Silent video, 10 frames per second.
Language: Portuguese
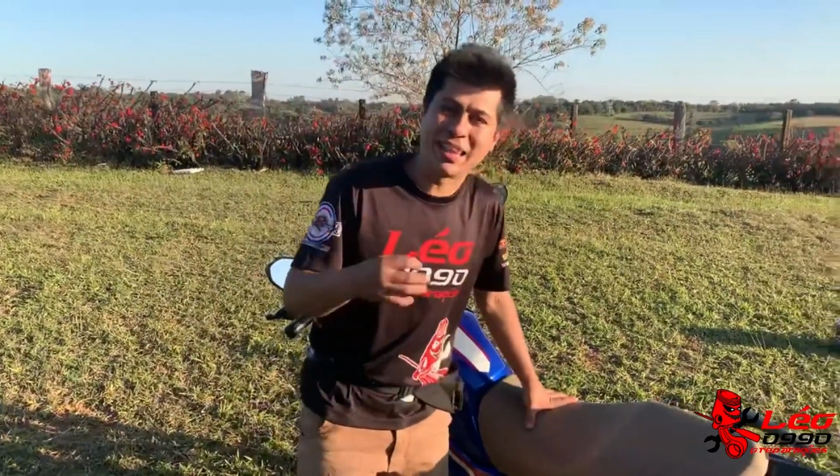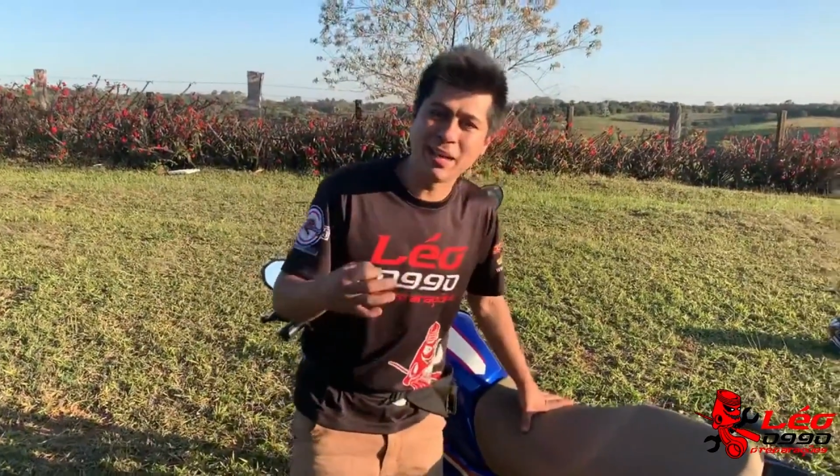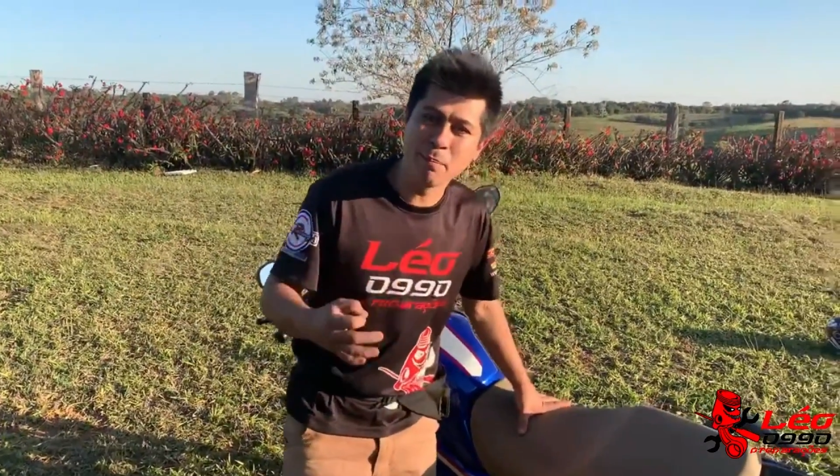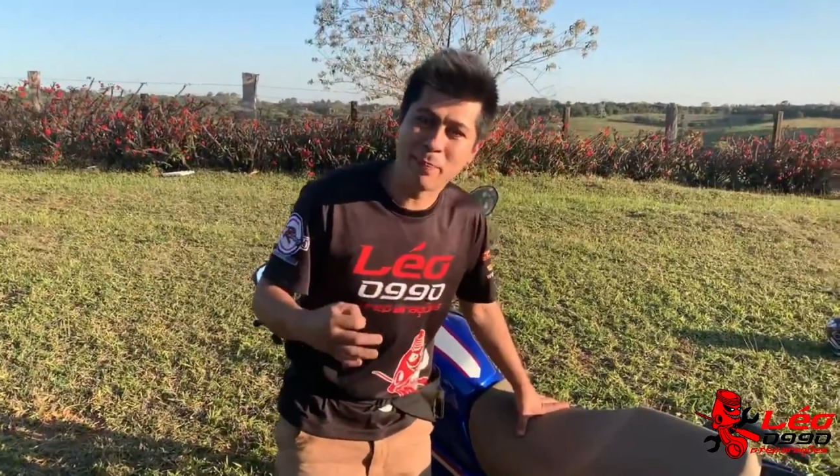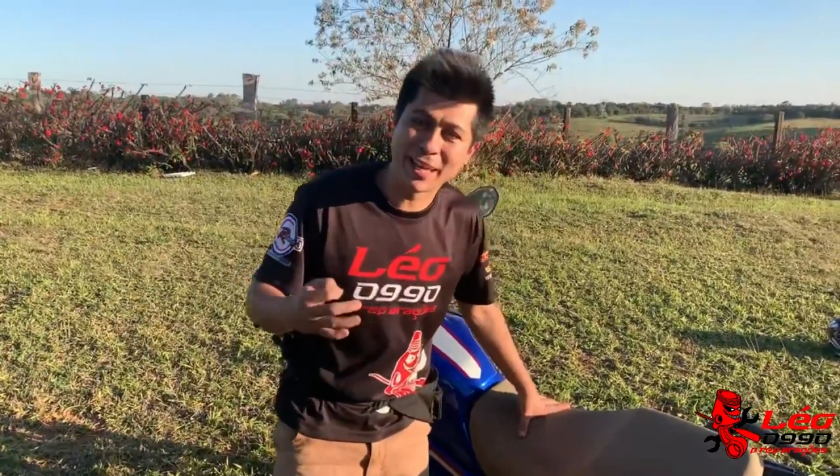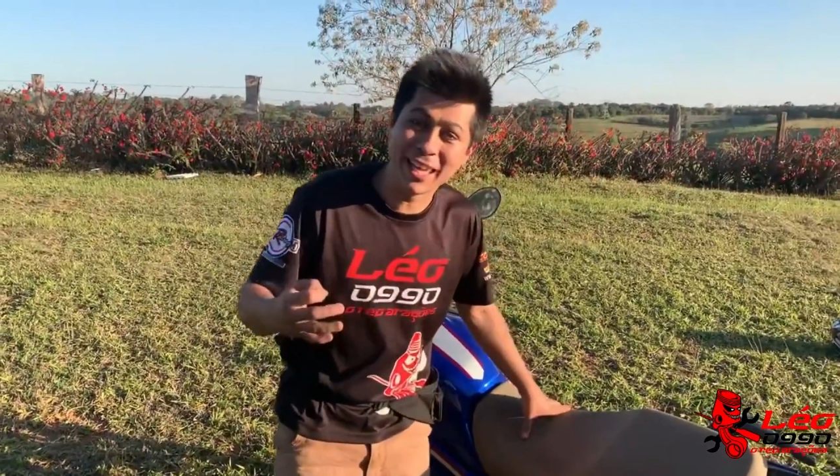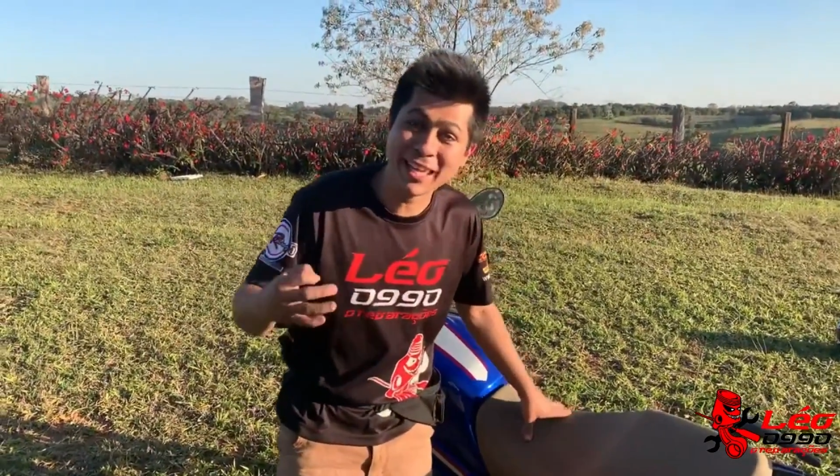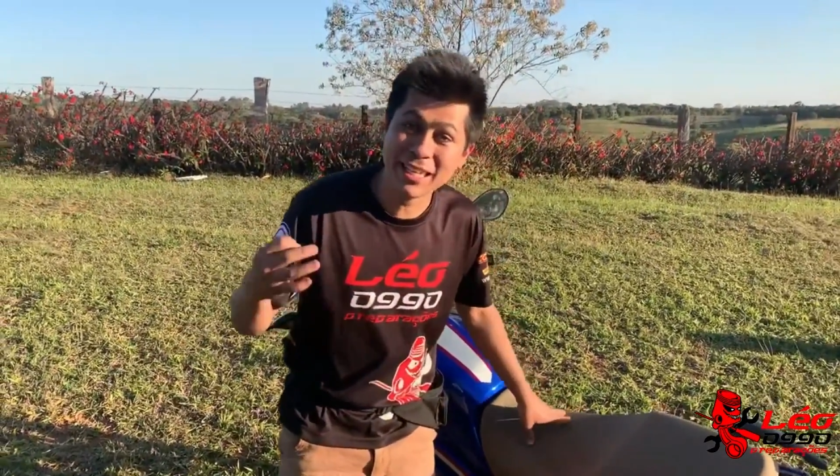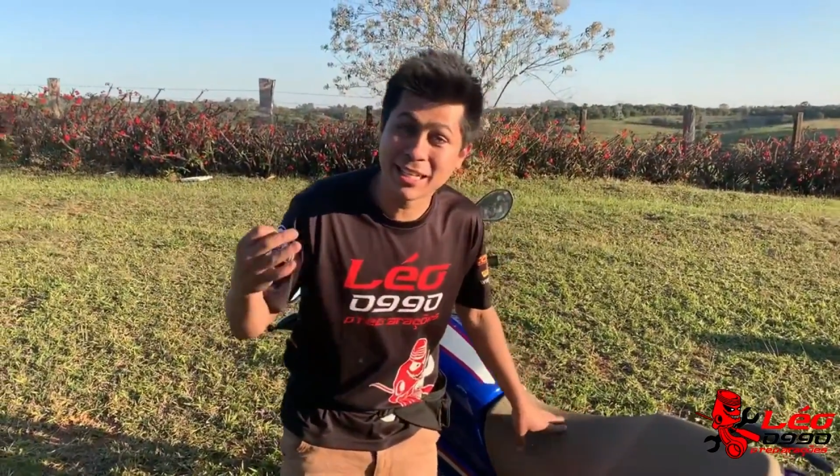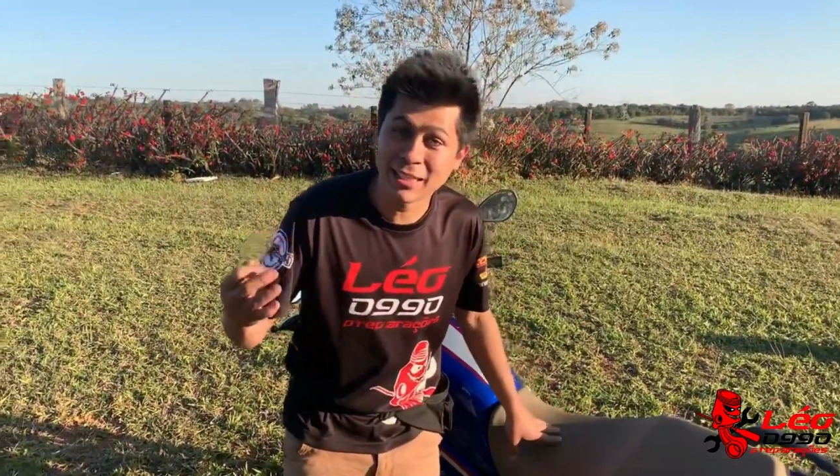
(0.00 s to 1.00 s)

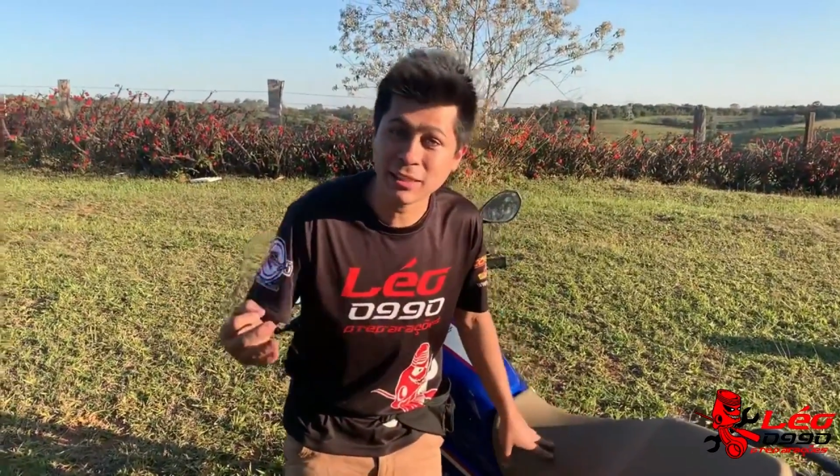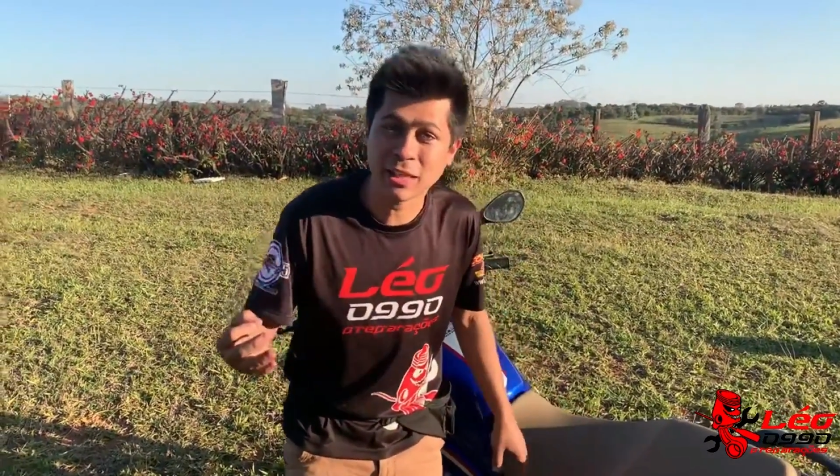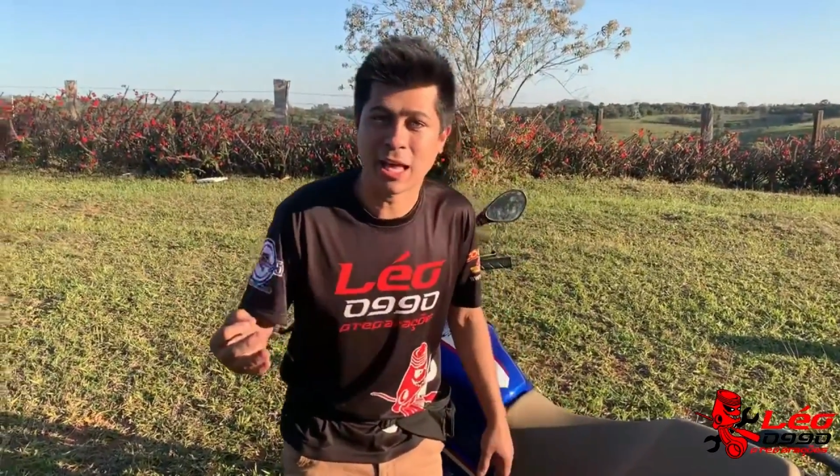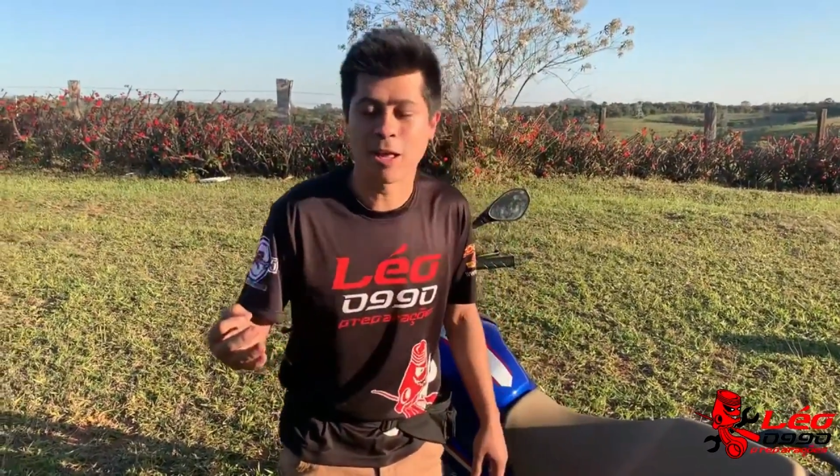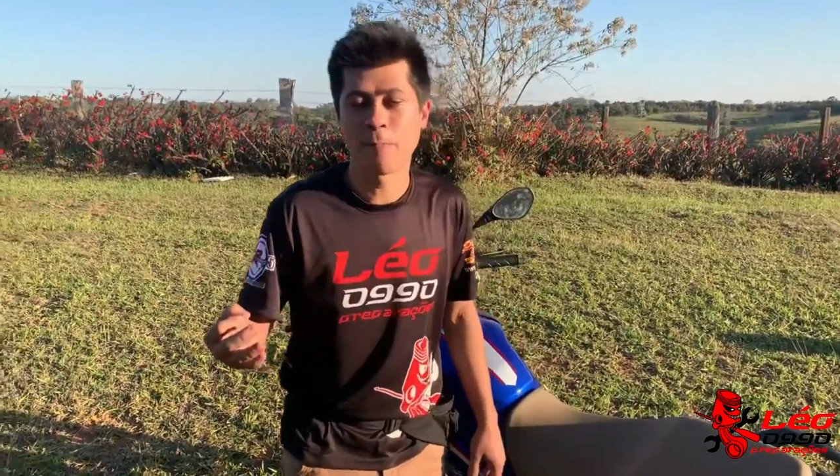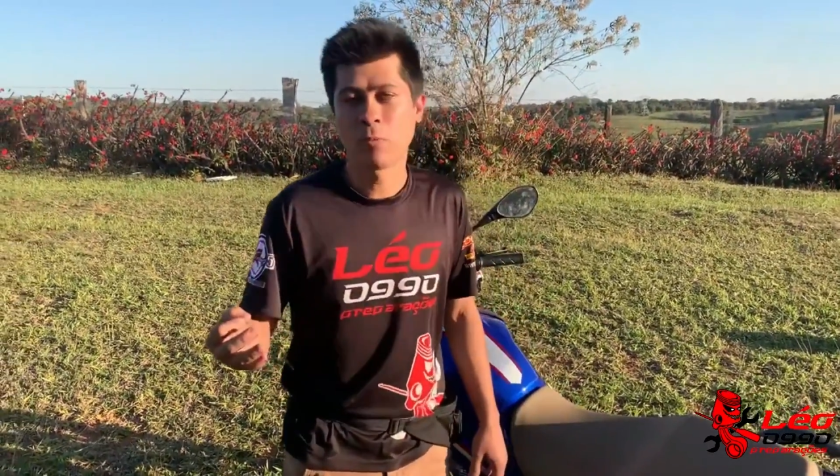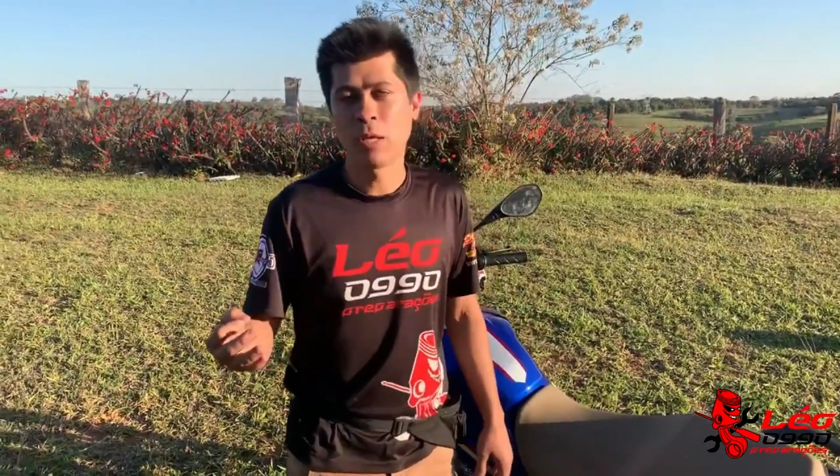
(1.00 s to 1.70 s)
também anda.